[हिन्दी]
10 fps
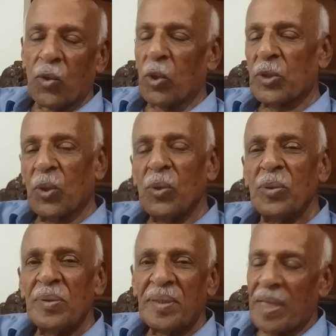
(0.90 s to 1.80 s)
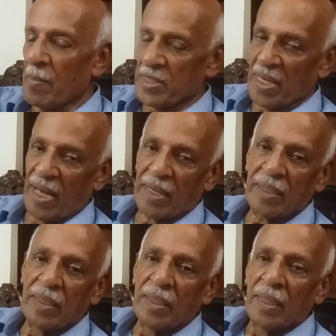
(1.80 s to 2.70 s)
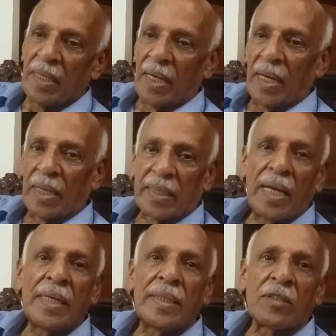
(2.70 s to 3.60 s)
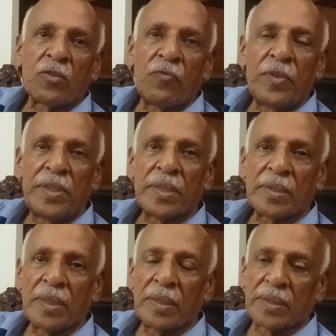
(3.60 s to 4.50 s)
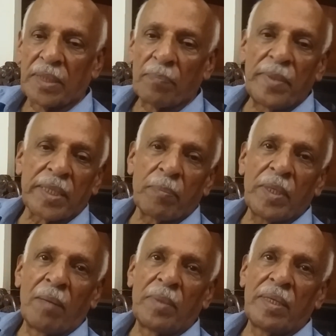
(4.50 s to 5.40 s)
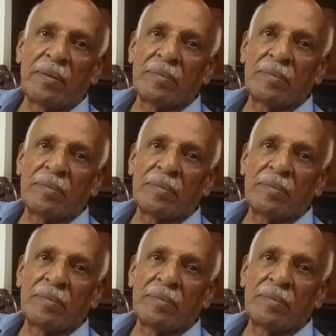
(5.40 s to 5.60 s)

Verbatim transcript: दोस्तों नमस्कार आ, कल जब जिस सब्जेक्ट पे हमने